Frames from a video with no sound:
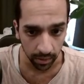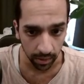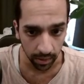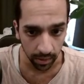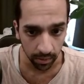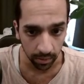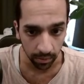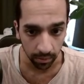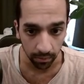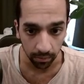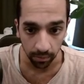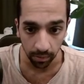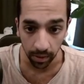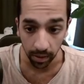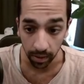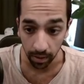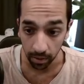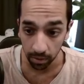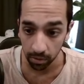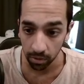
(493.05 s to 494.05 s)
Alors,
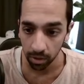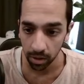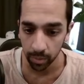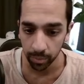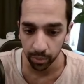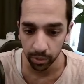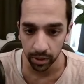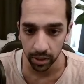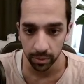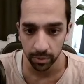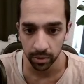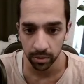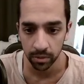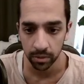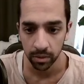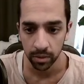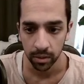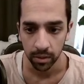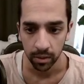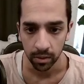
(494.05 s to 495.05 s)
voilà, encore un Pokémon.
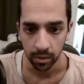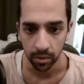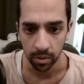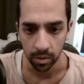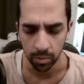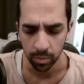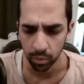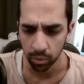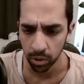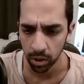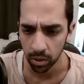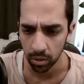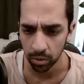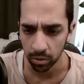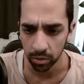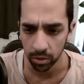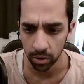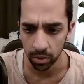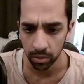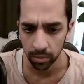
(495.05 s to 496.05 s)
Euh, pourquoi
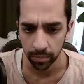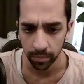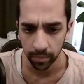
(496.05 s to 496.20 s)
encore